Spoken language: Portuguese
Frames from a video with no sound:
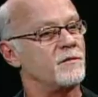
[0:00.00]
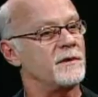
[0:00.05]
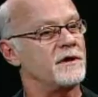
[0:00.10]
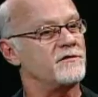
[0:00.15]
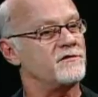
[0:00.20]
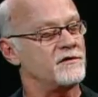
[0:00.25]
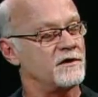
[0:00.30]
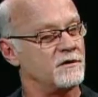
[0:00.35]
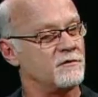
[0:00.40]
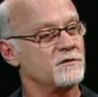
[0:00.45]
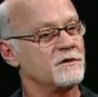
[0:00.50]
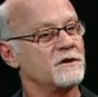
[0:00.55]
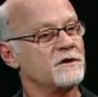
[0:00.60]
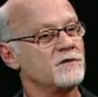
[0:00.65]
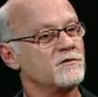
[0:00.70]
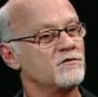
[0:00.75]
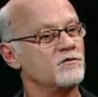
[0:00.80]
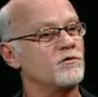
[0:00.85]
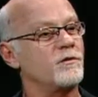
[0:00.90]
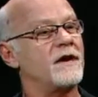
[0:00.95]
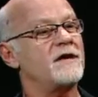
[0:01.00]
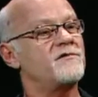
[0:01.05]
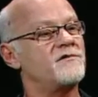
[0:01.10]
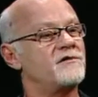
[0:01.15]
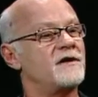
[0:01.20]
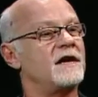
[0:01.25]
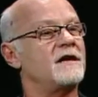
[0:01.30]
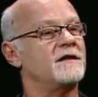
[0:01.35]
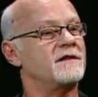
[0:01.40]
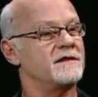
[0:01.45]
um comercial do
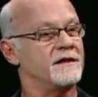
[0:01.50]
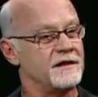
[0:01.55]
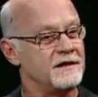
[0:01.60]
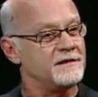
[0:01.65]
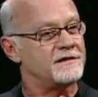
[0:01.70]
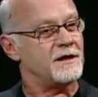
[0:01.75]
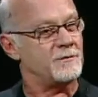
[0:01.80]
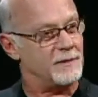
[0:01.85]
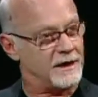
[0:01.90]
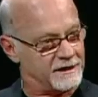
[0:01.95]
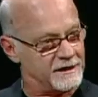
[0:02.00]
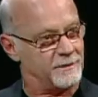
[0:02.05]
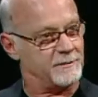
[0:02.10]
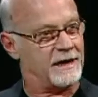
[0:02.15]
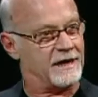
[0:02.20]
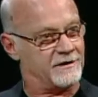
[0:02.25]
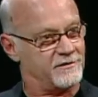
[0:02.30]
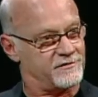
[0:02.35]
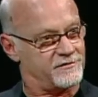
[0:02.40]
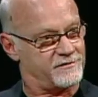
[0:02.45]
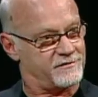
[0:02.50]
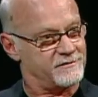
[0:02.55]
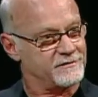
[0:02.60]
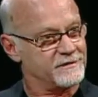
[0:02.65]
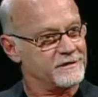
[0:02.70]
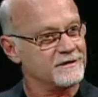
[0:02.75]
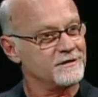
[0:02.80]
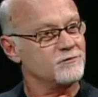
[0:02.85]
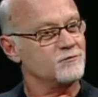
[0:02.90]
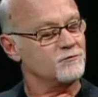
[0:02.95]
SL30 Betamax
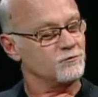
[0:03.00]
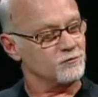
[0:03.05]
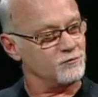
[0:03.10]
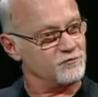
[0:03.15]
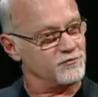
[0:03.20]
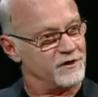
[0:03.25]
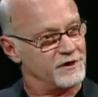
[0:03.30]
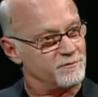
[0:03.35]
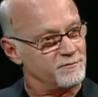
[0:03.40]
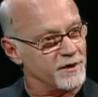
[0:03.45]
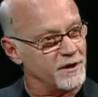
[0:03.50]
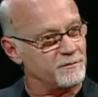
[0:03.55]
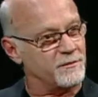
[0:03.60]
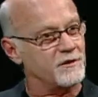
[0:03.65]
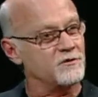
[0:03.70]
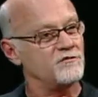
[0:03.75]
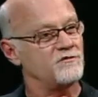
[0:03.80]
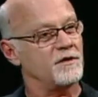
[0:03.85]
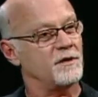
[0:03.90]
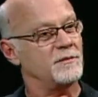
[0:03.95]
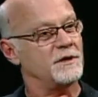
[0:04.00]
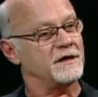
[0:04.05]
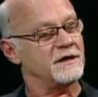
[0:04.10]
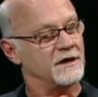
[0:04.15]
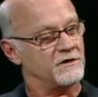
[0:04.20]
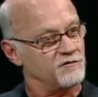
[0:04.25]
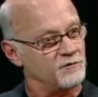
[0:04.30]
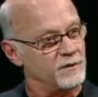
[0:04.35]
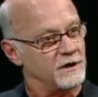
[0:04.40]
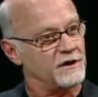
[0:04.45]
um dos equipamentos
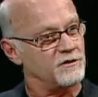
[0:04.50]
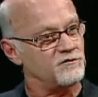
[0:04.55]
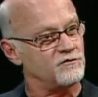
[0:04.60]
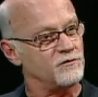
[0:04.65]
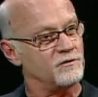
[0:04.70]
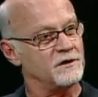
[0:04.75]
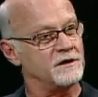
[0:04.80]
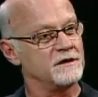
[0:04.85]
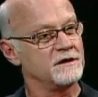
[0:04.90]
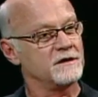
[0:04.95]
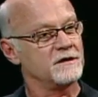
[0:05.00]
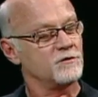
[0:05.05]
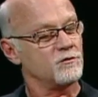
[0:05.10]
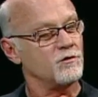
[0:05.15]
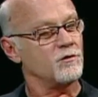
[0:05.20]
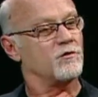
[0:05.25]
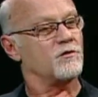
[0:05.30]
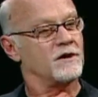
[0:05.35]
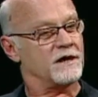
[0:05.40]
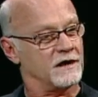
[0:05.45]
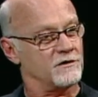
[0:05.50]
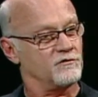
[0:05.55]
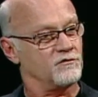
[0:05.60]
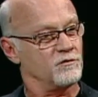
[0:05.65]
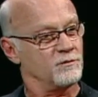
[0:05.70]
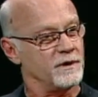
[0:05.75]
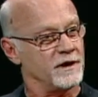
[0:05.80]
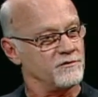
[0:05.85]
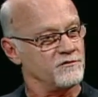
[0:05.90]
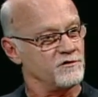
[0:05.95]
fabricados pela Sony,
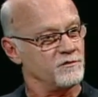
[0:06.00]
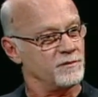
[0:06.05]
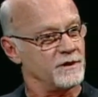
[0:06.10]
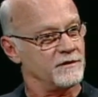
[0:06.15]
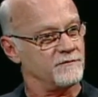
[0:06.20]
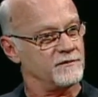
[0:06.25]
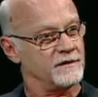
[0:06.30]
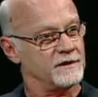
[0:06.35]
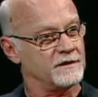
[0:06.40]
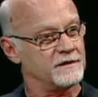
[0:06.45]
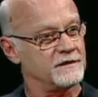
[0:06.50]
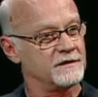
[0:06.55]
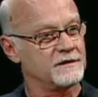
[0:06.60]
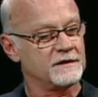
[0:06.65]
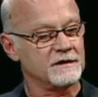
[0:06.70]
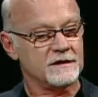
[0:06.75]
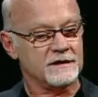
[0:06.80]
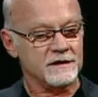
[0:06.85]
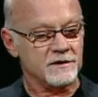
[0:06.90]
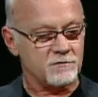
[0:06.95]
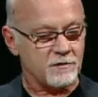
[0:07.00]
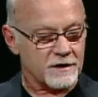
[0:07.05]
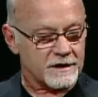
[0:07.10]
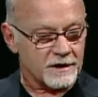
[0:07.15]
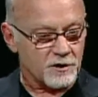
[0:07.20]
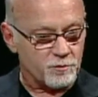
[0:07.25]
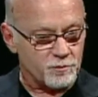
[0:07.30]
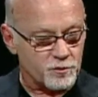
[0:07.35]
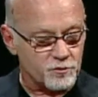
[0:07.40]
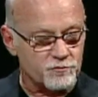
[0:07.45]
colocados no Brasil para venda. E com
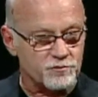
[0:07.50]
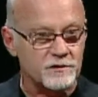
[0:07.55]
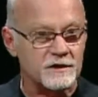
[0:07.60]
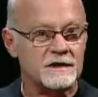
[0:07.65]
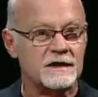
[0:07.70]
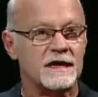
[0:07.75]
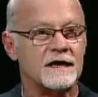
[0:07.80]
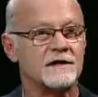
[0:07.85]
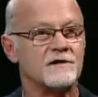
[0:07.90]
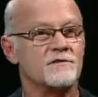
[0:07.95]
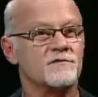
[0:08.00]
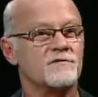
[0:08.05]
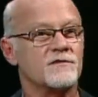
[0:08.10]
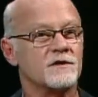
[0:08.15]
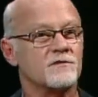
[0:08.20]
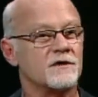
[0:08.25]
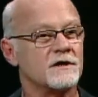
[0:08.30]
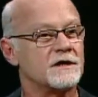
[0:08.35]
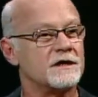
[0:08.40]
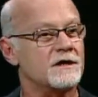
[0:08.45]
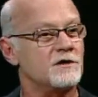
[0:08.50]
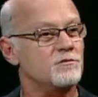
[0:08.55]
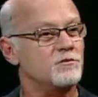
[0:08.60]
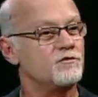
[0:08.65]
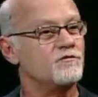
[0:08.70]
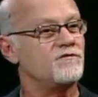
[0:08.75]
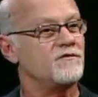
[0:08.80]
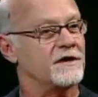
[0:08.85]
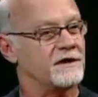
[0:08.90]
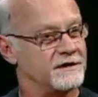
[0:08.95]
aquela oportunidade, vendo aquele
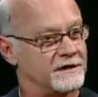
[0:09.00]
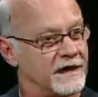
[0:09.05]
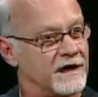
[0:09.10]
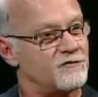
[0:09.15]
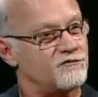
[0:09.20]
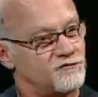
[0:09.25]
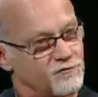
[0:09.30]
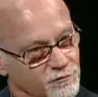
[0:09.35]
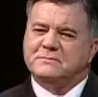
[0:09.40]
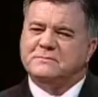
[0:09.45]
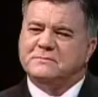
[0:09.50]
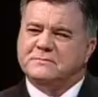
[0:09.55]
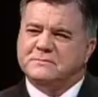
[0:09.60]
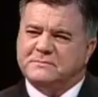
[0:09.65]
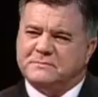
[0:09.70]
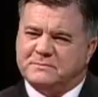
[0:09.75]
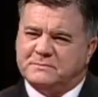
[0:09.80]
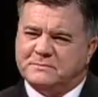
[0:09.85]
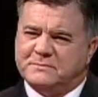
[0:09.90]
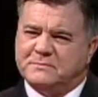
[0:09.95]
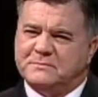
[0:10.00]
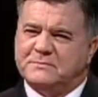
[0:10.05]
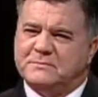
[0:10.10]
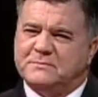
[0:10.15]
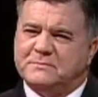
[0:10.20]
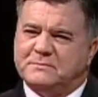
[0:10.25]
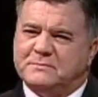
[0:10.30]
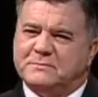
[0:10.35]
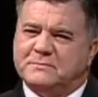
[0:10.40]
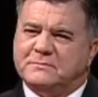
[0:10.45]
mundo fantástico que é
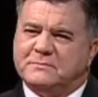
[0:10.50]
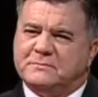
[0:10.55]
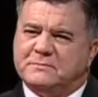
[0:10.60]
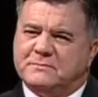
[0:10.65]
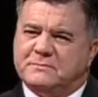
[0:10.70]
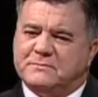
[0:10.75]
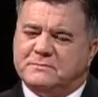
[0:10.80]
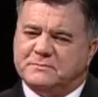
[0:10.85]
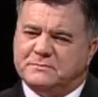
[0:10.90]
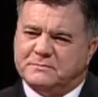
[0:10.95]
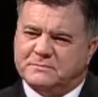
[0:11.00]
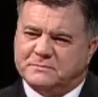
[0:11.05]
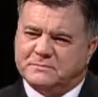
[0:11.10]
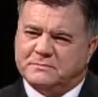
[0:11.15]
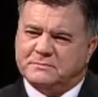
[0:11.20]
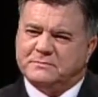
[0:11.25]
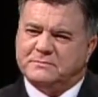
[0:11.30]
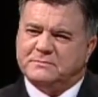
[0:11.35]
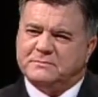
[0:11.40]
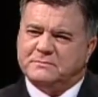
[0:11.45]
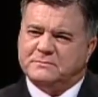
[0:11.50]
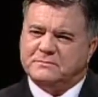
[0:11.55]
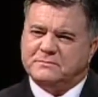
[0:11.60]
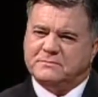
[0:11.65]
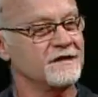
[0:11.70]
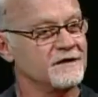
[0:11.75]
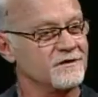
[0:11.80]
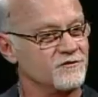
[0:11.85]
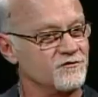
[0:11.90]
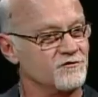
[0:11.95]
esse por trás dos
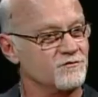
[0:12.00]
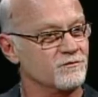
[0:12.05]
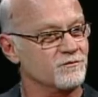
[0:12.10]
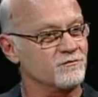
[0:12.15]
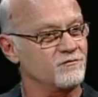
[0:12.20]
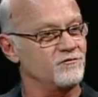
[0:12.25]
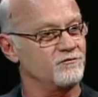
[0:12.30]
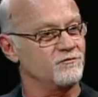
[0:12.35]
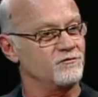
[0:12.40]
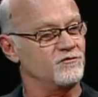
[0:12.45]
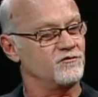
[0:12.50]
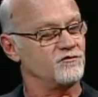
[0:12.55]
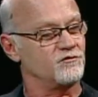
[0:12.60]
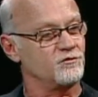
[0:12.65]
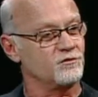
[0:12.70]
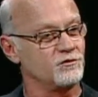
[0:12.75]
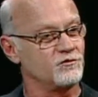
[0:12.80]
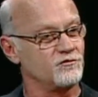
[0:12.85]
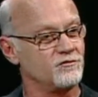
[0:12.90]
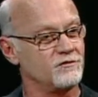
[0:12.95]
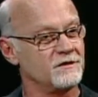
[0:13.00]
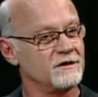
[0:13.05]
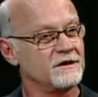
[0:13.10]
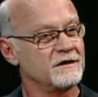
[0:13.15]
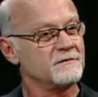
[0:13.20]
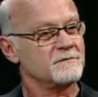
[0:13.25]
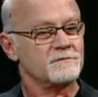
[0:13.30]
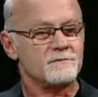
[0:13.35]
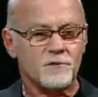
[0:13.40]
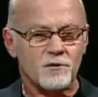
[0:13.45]
bastidores de um, de um estúdio,
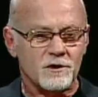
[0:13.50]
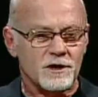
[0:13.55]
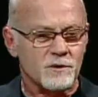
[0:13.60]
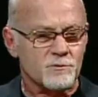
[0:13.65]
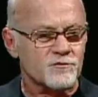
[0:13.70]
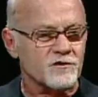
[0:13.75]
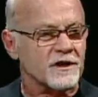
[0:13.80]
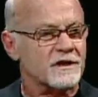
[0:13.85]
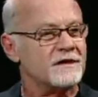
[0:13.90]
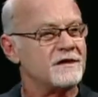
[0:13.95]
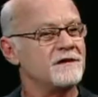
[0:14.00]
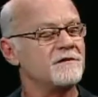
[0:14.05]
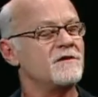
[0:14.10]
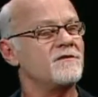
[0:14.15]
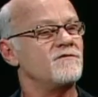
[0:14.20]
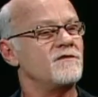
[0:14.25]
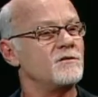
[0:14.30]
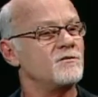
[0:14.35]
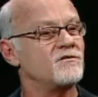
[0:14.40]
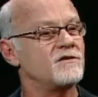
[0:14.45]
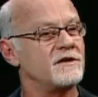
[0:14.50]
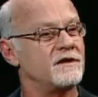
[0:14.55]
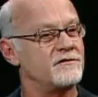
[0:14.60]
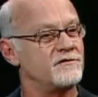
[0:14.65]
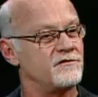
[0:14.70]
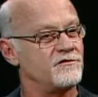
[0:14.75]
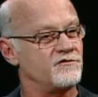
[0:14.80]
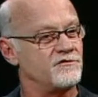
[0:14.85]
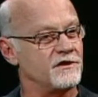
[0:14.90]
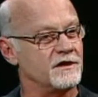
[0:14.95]
olhamos aquilo e vimos que
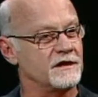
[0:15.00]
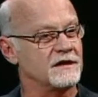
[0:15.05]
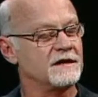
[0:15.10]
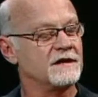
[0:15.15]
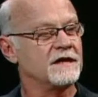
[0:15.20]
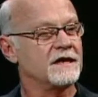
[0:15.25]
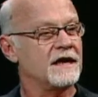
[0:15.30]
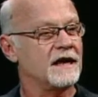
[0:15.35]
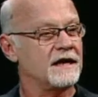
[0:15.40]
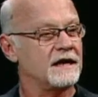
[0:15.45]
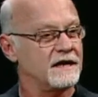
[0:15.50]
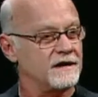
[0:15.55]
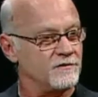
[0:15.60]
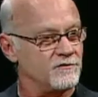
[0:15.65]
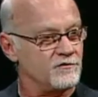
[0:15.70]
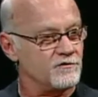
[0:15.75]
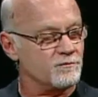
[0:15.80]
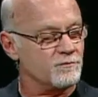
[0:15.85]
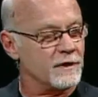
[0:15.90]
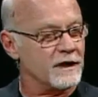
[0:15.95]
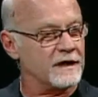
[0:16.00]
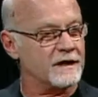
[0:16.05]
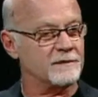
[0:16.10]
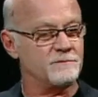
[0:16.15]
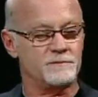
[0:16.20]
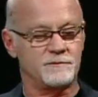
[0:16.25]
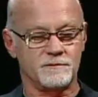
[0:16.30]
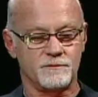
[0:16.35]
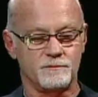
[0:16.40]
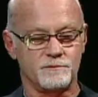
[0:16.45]
existia, além de
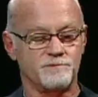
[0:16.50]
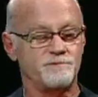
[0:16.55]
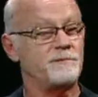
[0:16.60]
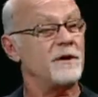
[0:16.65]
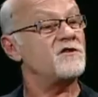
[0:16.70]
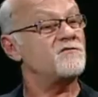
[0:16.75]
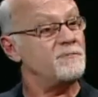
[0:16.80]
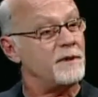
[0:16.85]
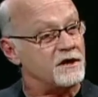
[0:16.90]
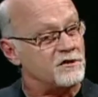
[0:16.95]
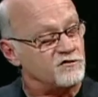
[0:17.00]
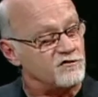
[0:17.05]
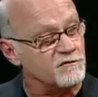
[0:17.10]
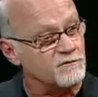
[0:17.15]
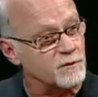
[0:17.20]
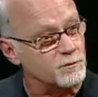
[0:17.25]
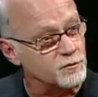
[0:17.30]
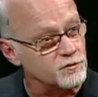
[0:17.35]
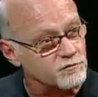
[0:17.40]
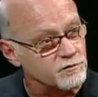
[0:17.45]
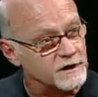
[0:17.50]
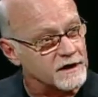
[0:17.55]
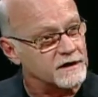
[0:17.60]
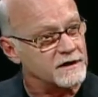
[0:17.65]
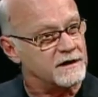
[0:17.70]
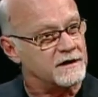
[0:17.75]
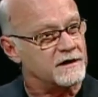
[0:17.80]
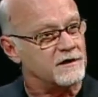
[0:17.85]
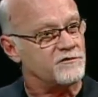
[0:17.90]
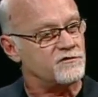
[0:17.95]
uma perspectiva muito
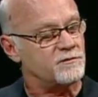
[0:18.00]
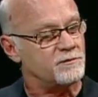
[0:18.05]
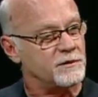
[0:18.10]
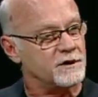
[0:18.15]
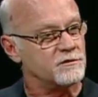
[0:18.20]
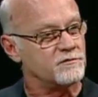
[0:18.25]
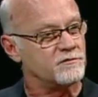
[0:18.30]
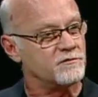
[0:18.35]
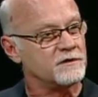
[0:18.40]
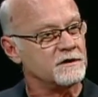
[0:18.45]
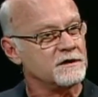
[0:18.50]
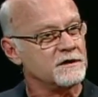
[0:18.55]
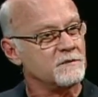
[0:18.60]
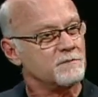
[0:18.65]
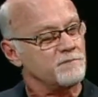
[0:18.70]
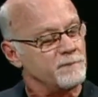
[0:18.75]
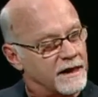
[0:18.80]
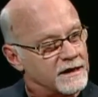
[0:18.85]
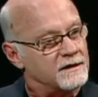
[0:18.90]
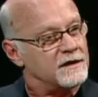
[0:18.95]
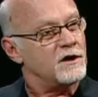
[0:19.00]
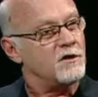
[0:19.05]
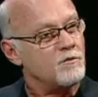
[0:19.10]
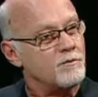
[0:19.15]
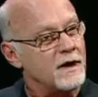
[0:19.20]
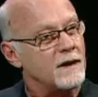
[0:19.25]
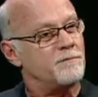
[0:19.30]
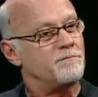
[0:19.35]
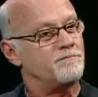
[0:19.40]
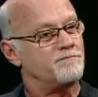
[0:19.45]
grande de crescimento,
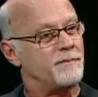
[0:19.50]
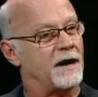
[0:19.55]
bateu uma